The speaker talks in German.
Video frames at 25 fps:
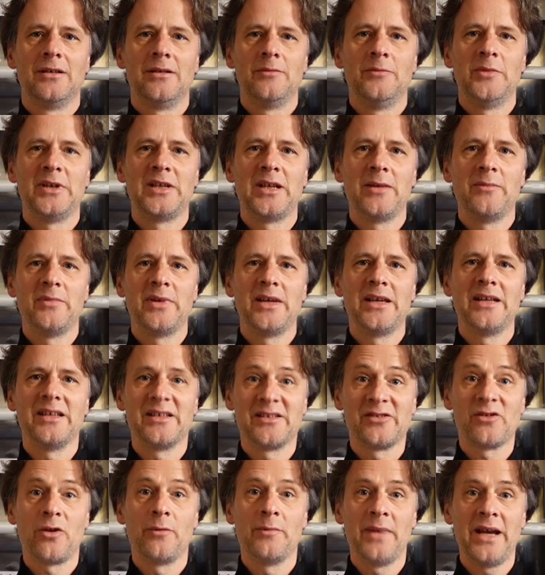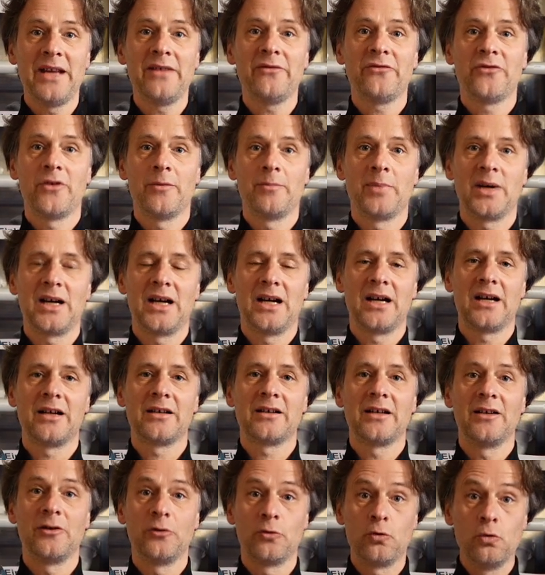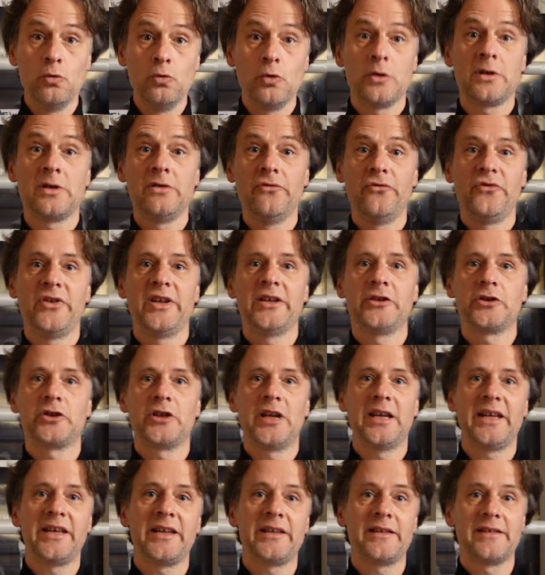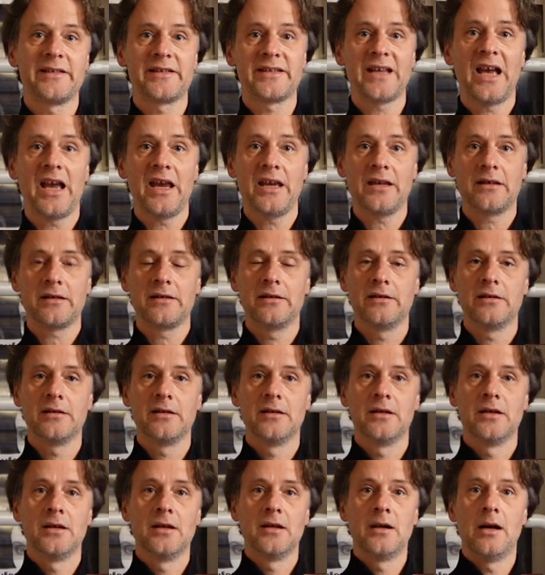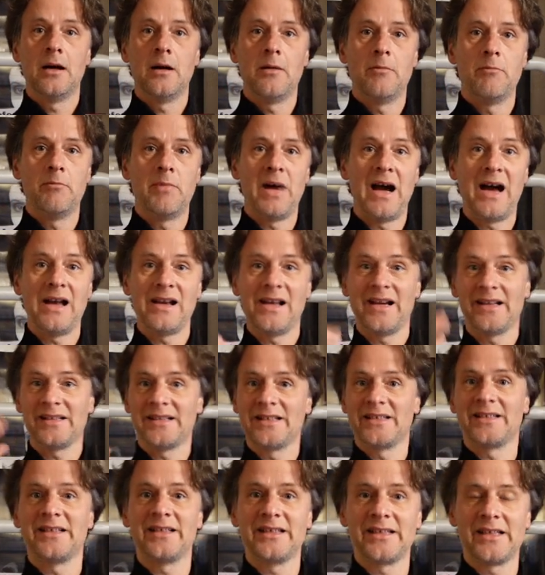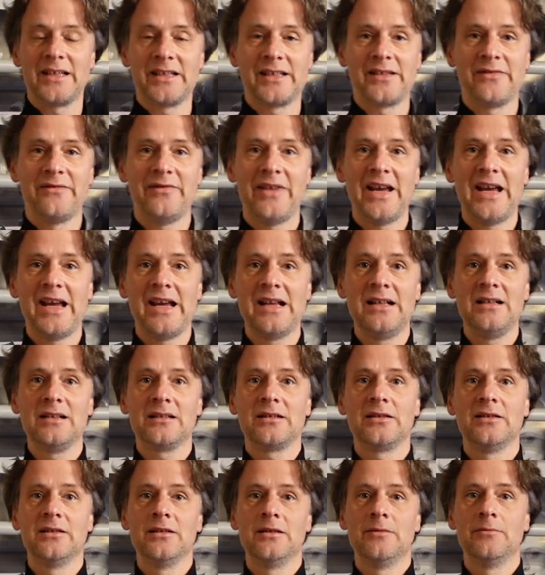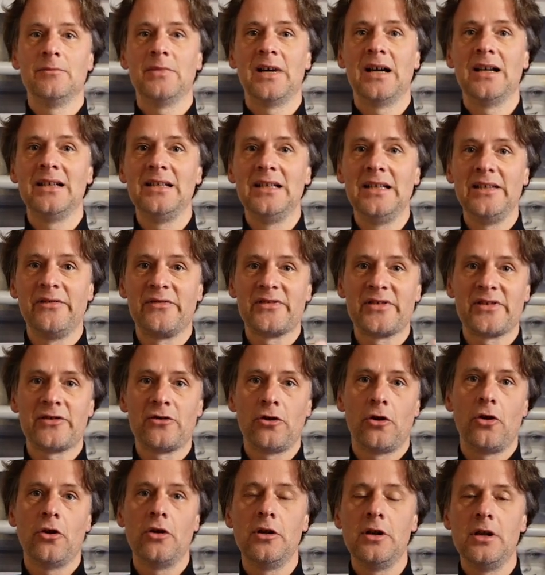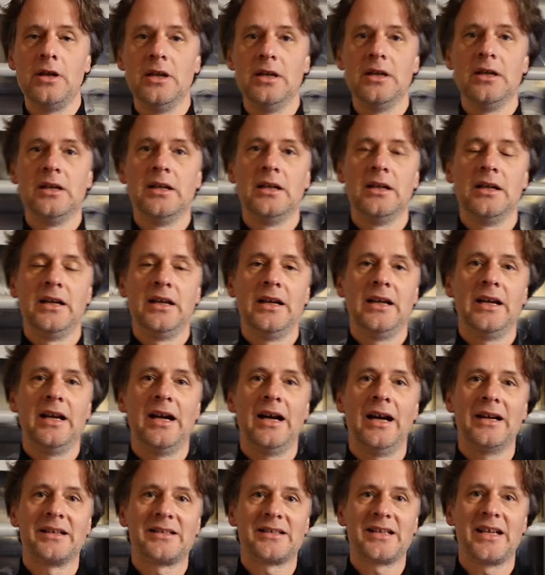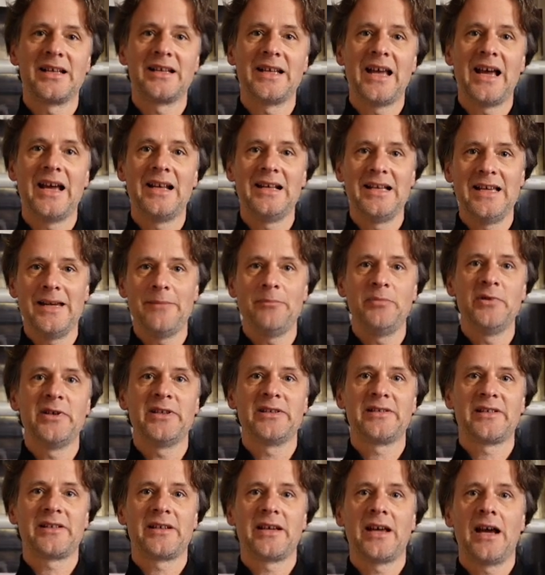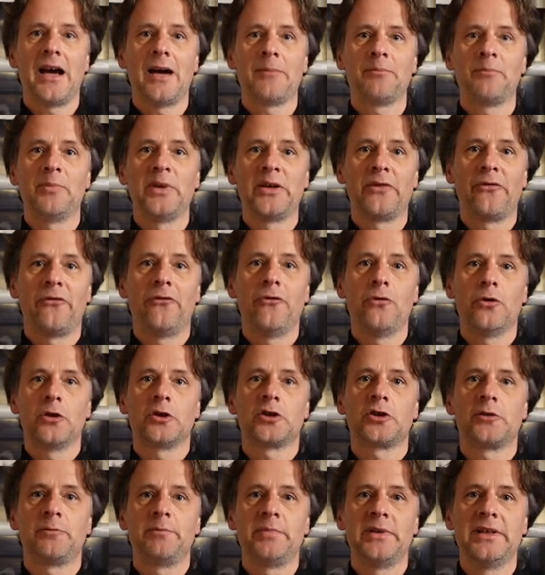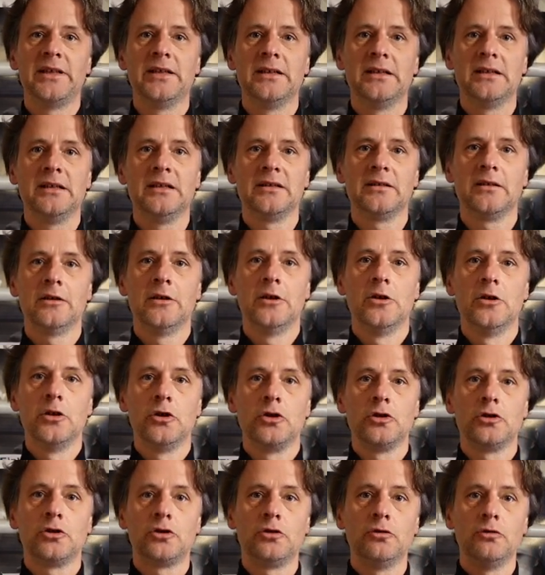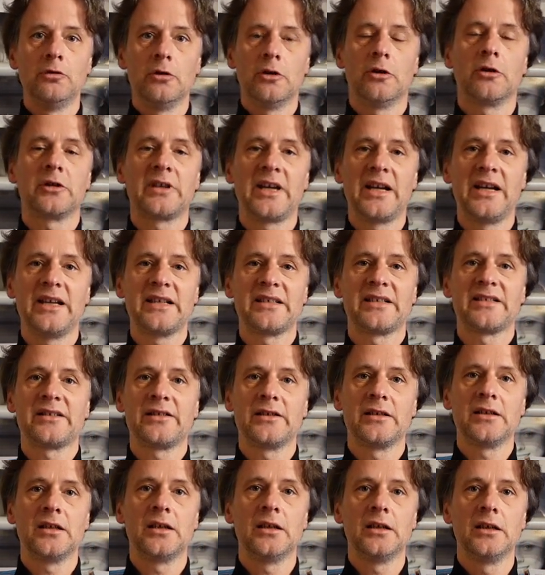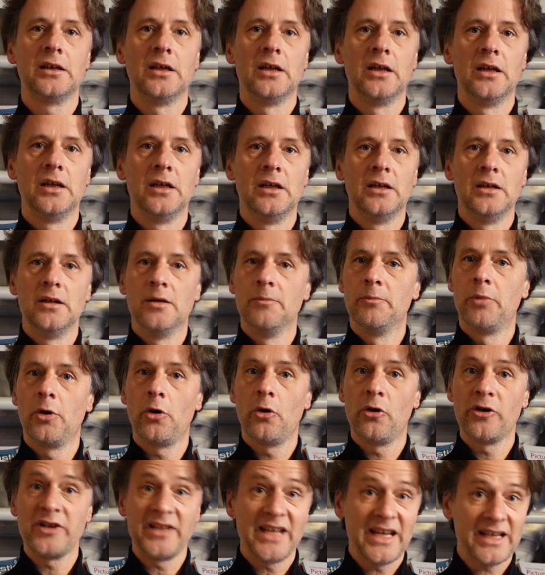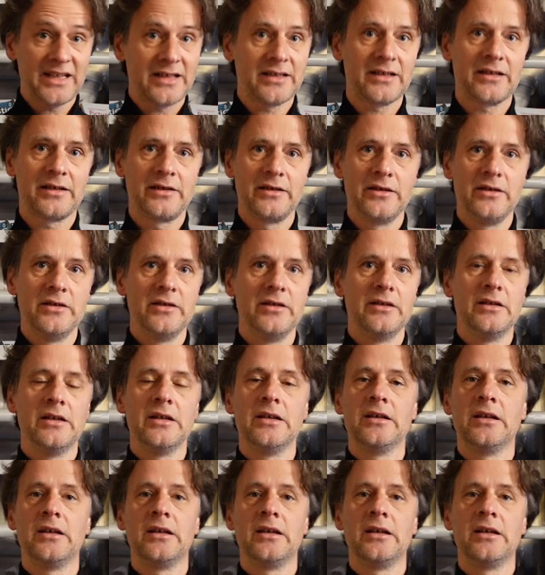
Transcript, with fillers: mit dem Instrument verbracht, in guten wie in schlechten Zeiten. Mal hat er sich gequält, mal lief's toll. Er hat seine Erlebnisse gehabt mit Vorspielen, Schulorchester, Projekten,